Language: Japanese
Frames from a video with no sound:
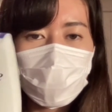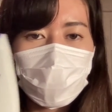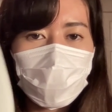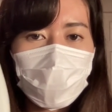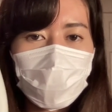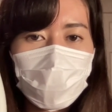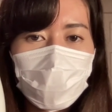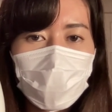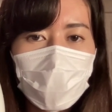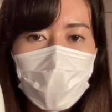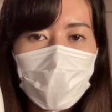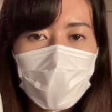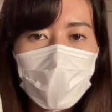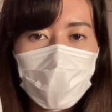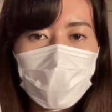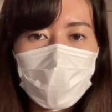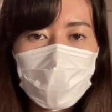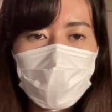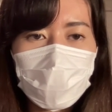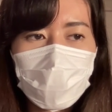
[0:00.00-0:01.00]
なので
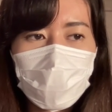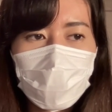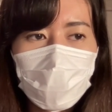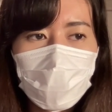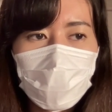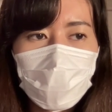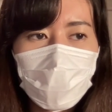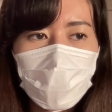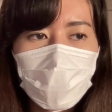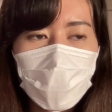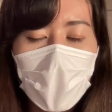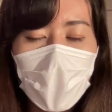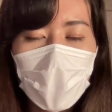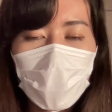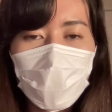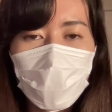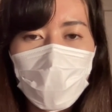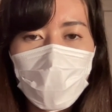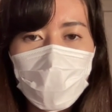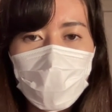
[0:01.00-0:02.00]
前
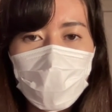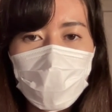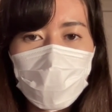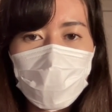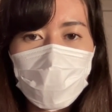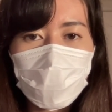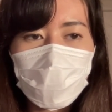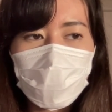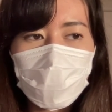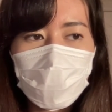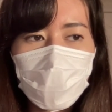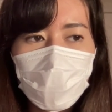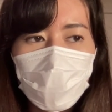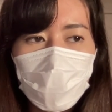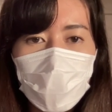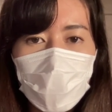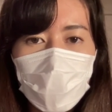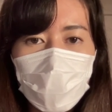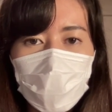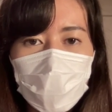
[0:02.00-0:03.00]
の
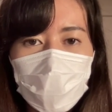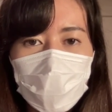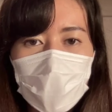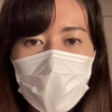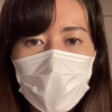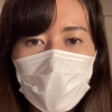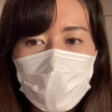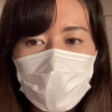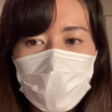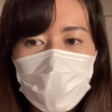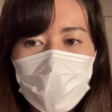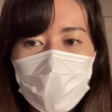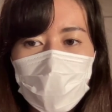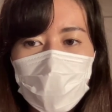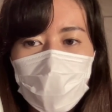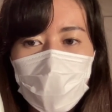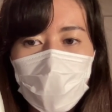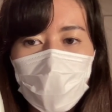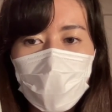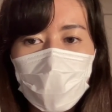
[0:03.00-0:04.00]
ボディウォッシュがなくなっ
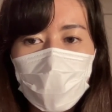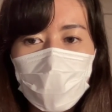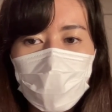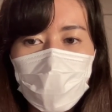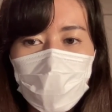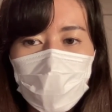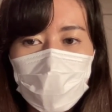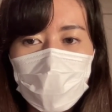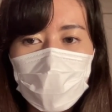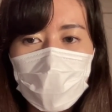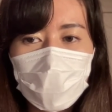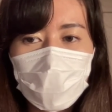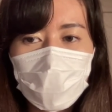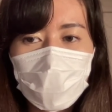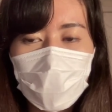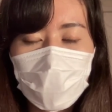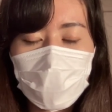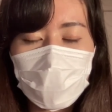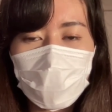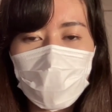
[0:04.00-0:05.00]
たらこちらの
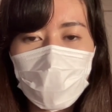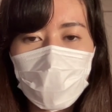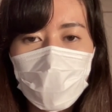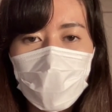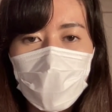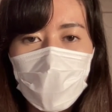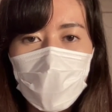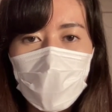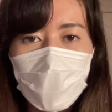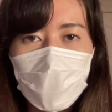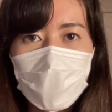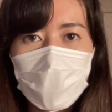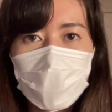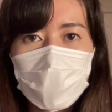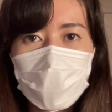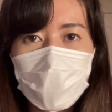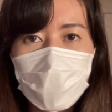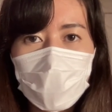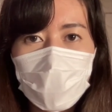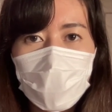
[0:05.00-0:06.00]
ダブを
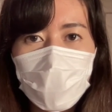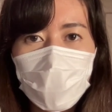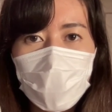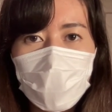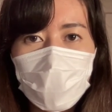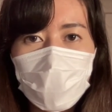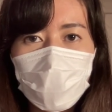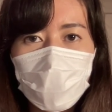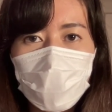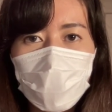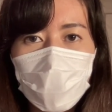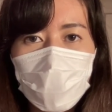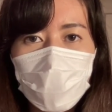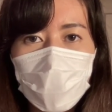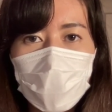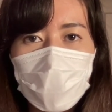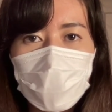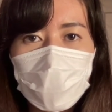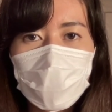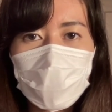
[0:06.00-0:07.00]
使ってみようと思い
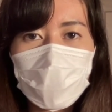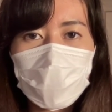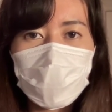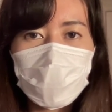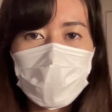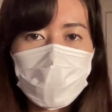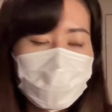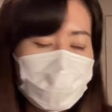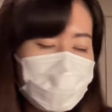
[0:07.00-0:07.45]
ます。